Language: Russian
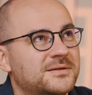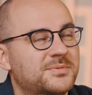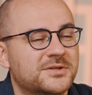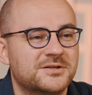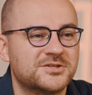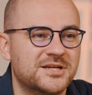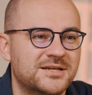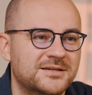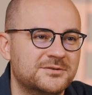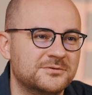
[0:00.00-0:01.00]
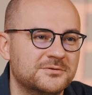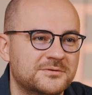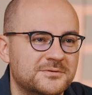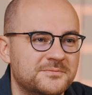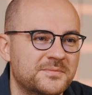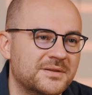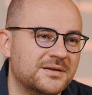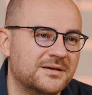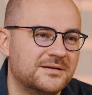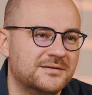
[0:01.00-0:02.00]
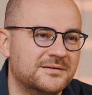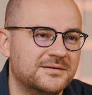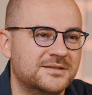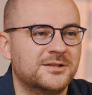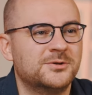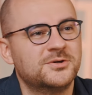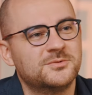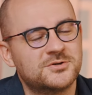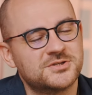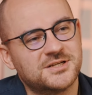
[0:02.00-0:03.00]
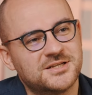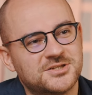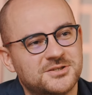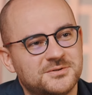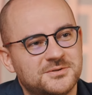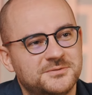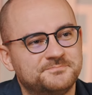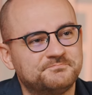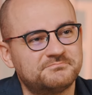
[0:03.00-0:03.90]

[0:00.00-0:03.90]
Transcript: И продолжая эту э, аналогию, можно сказать, что